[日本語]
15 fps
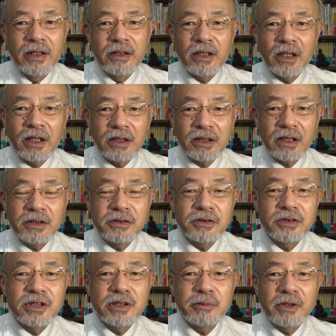やがて
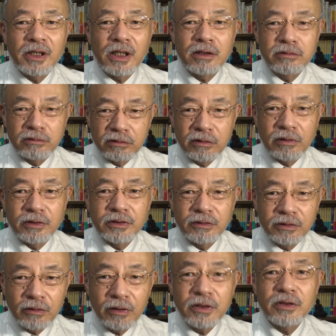苦しみが来るとい
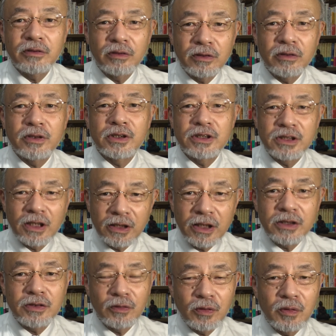う、こういうことでした
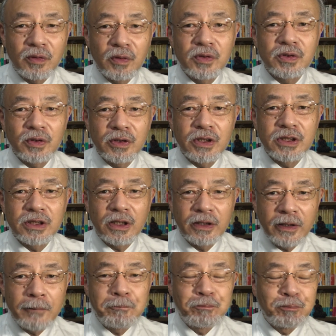ね。その構造でした
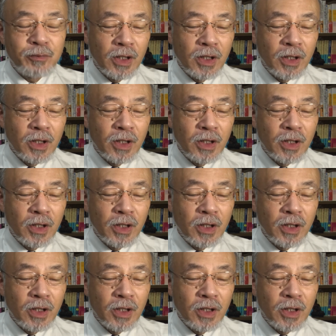ね。